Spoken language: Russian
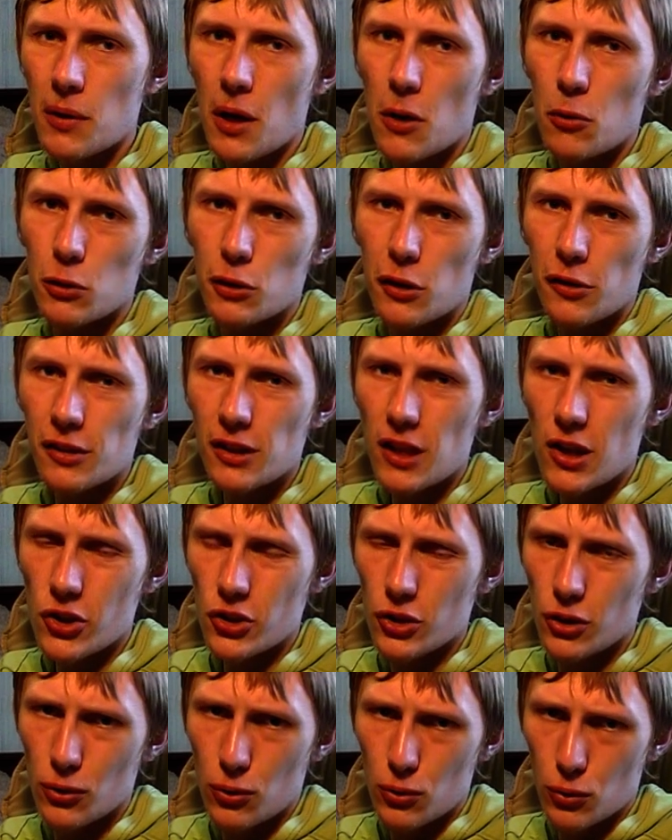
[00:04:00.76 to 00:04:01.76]
какой-то
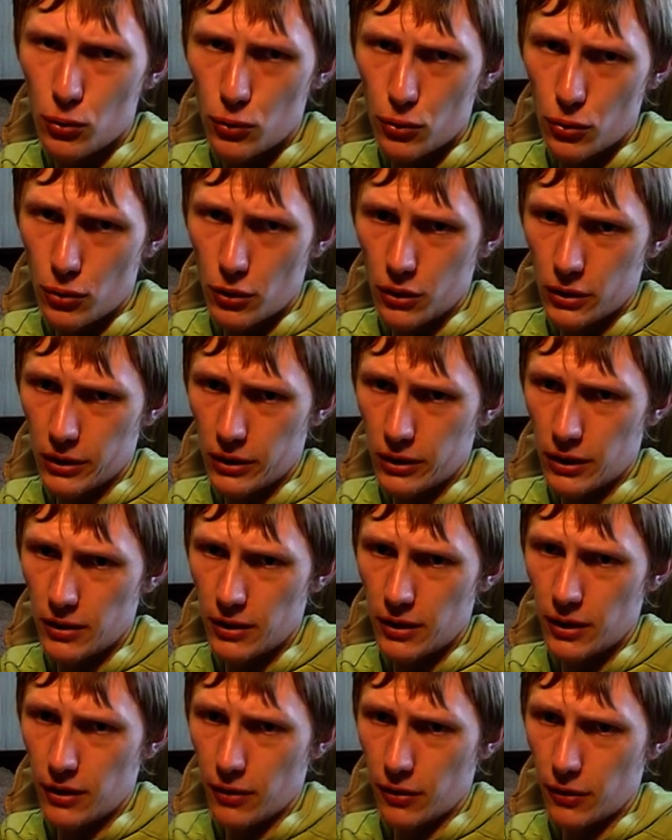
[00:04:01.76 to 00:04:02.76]
страшный нокаутер этот
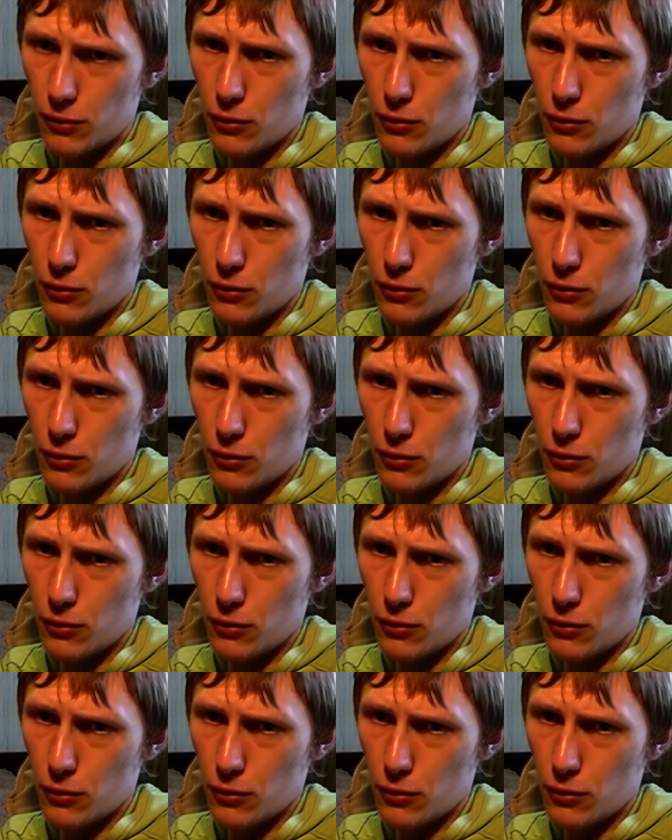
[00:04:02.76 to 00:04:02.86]
Родригес.